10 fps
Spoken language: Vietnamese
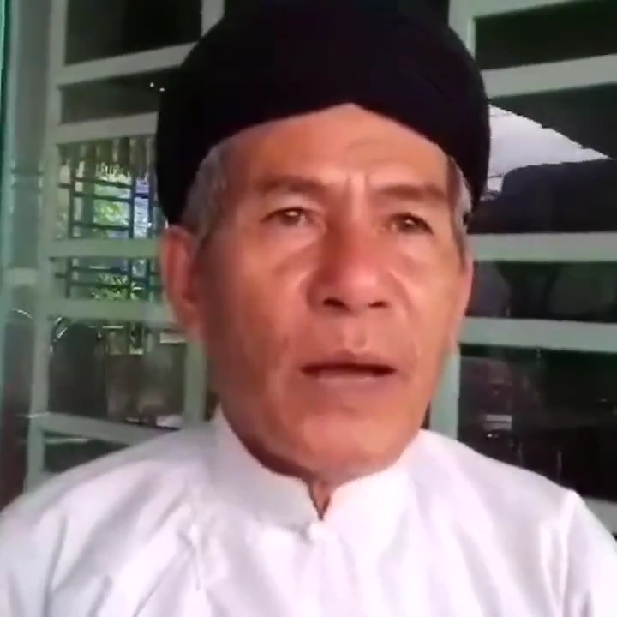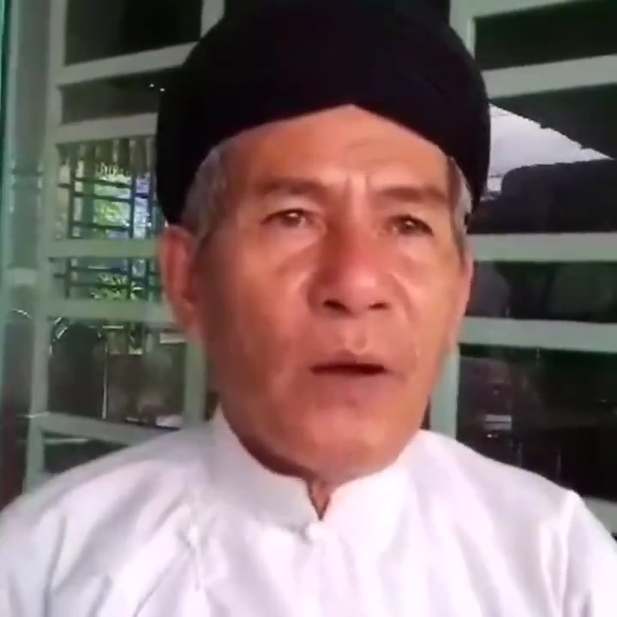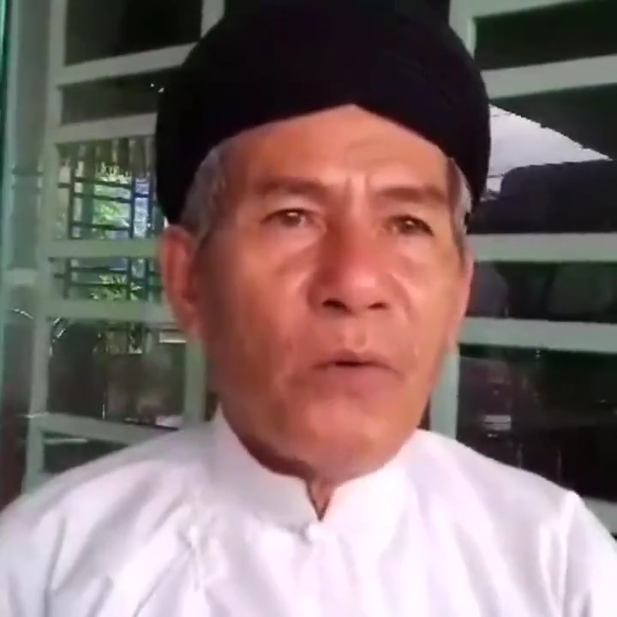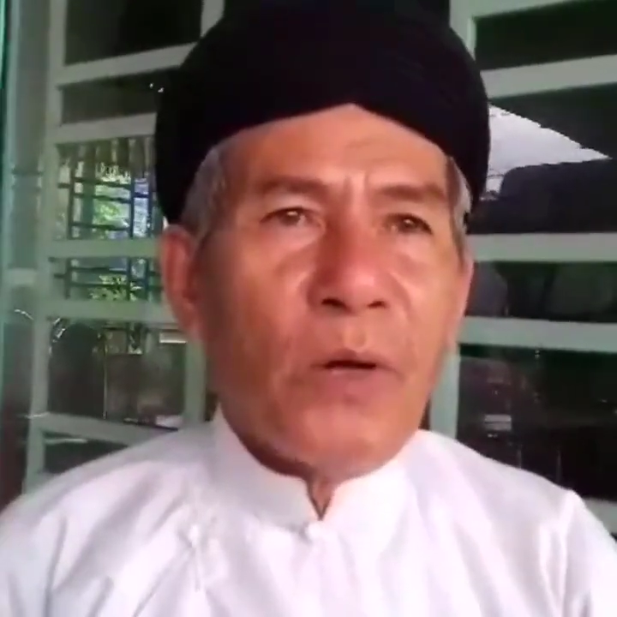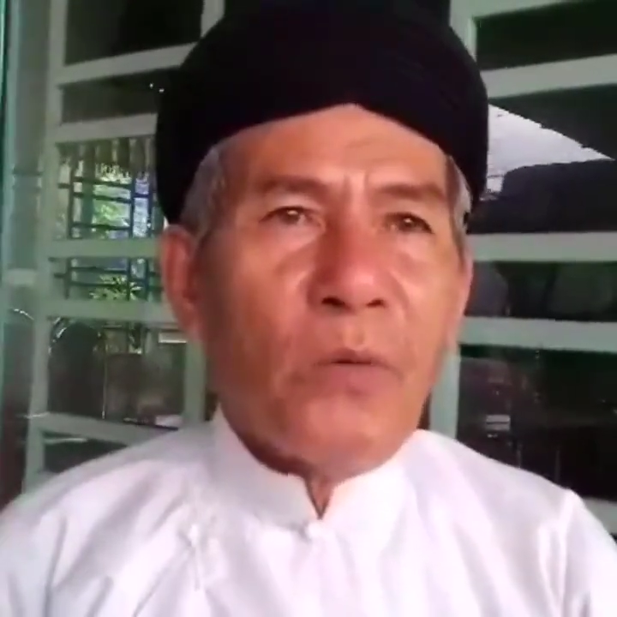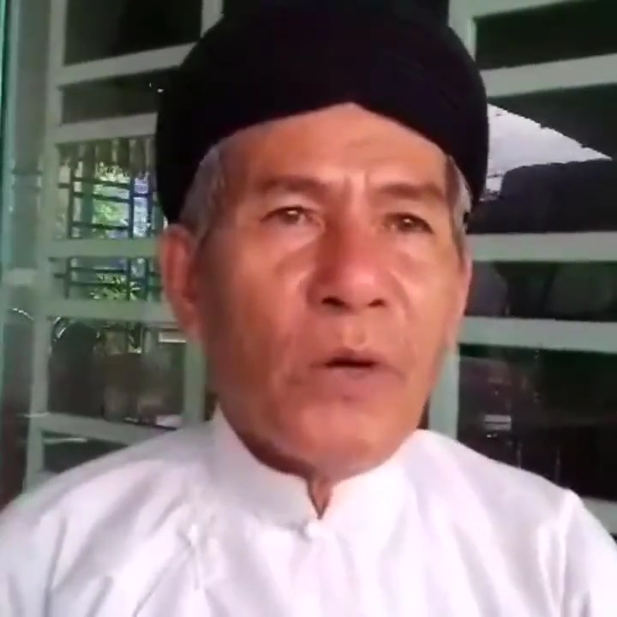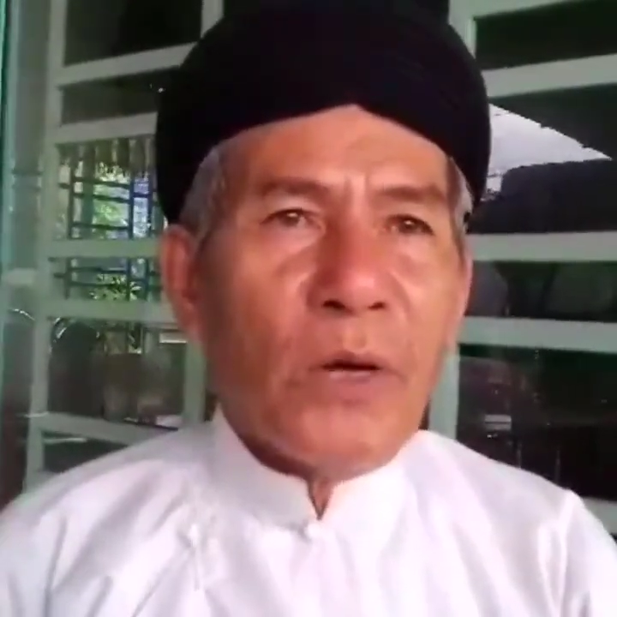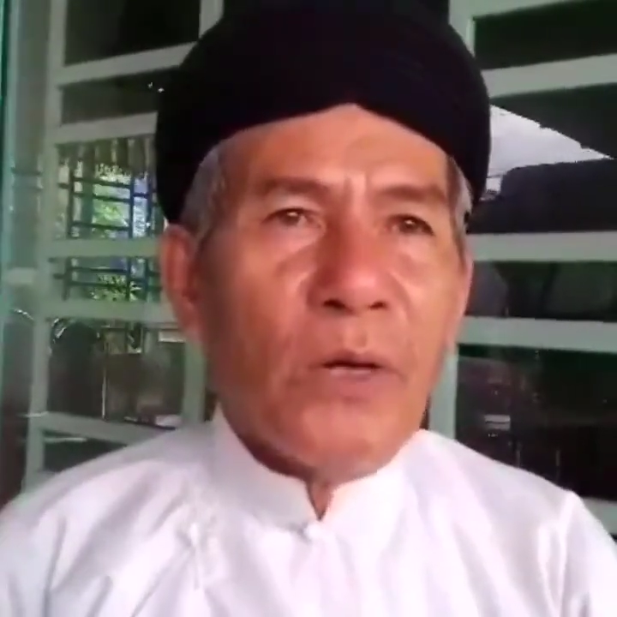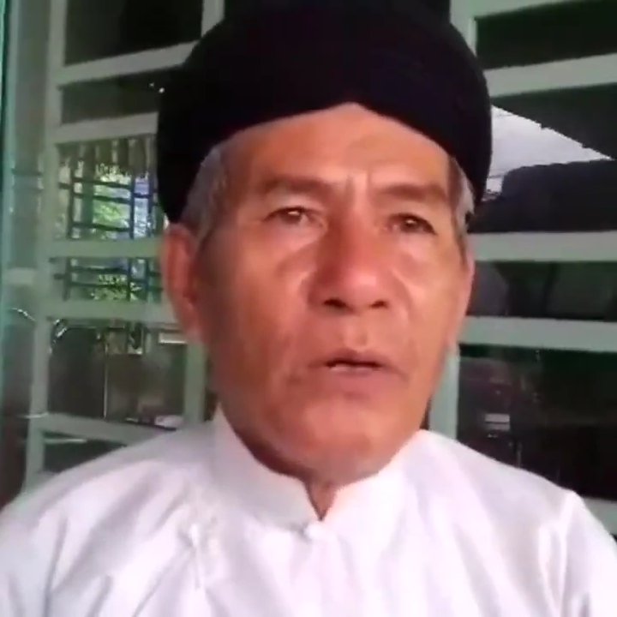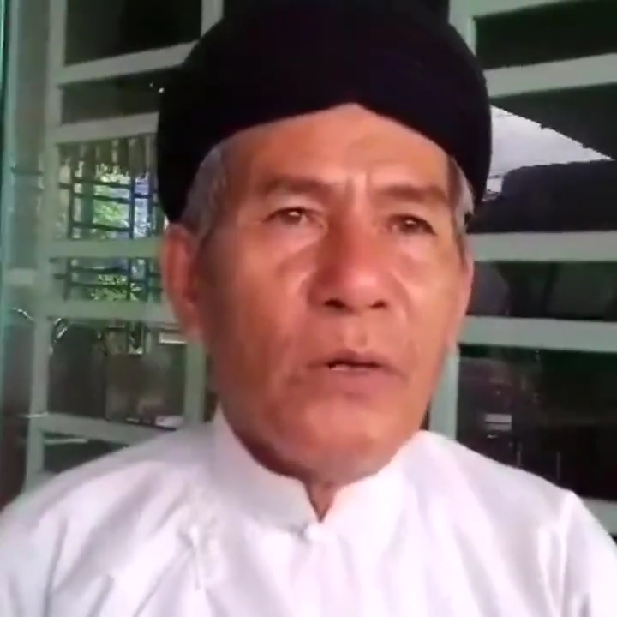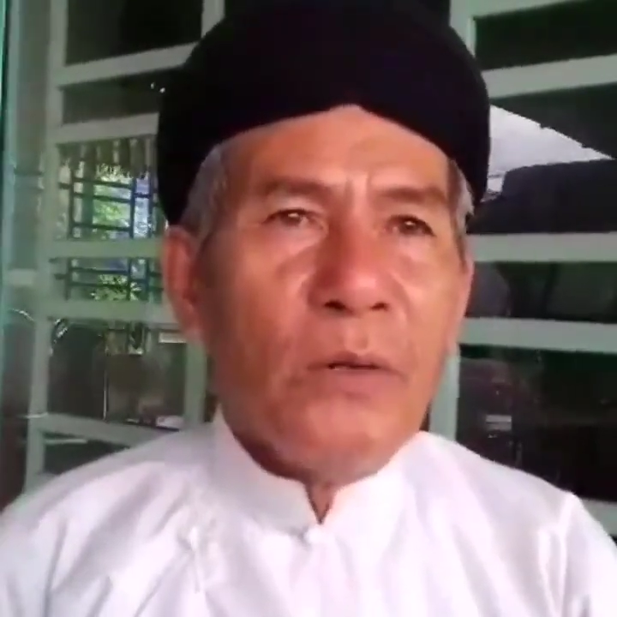đạo công cử